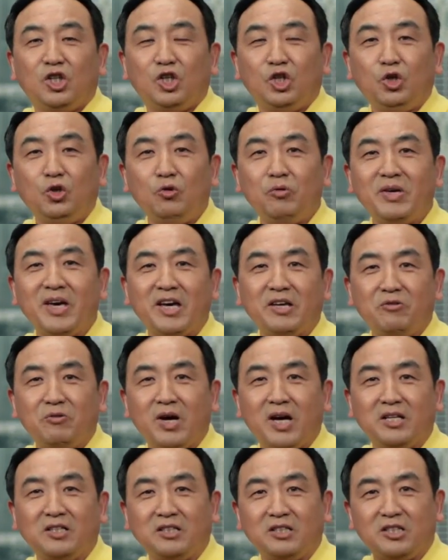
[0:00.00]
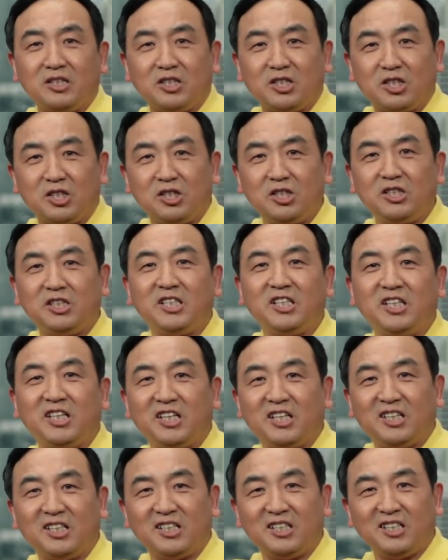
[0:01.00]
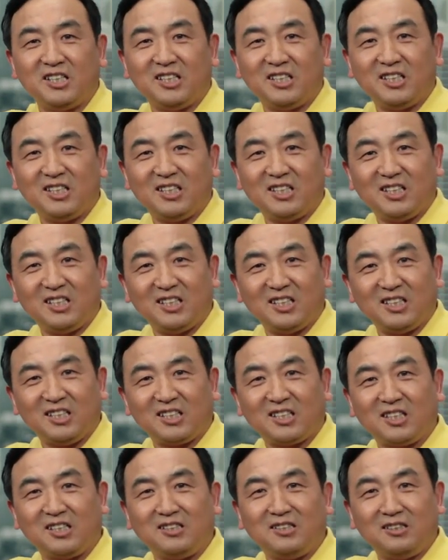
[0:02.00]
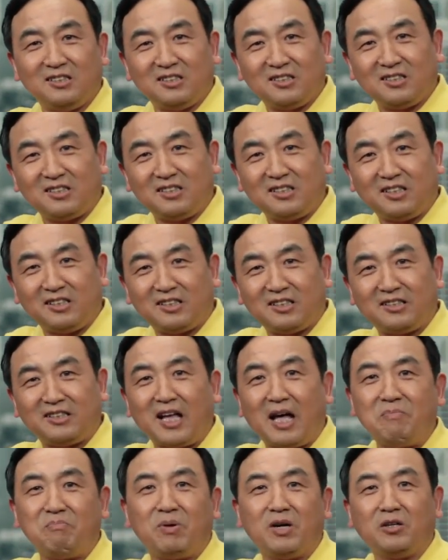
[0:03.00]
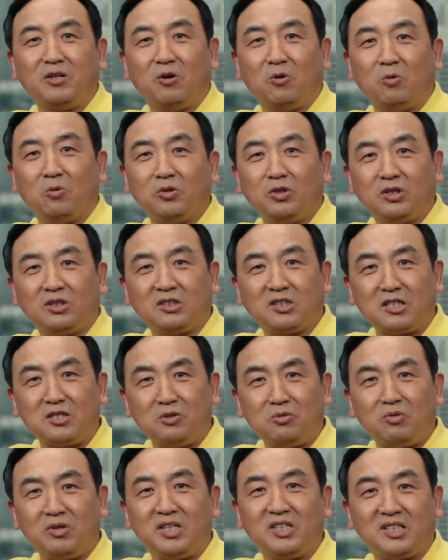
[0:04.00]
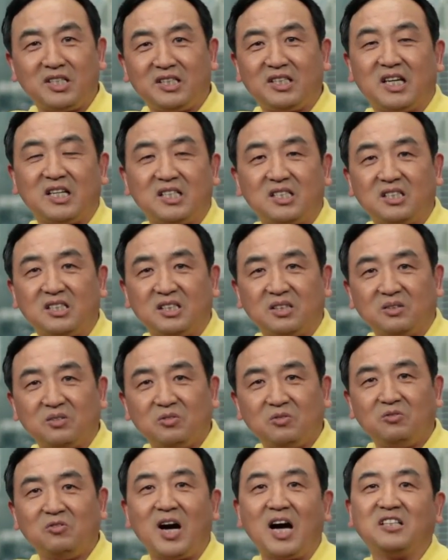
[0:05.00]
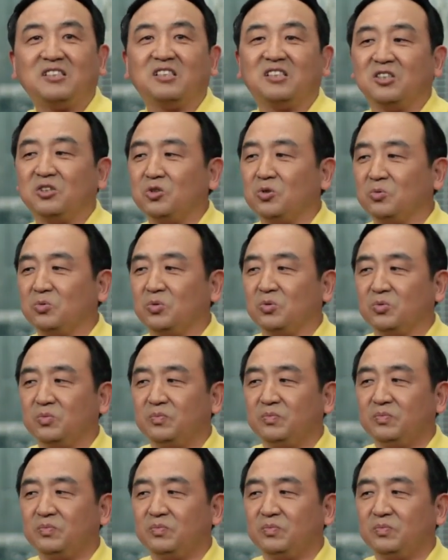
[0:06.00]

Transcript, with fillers: 女演员直接跟自己的男朋友针对这件事情发生了冲突。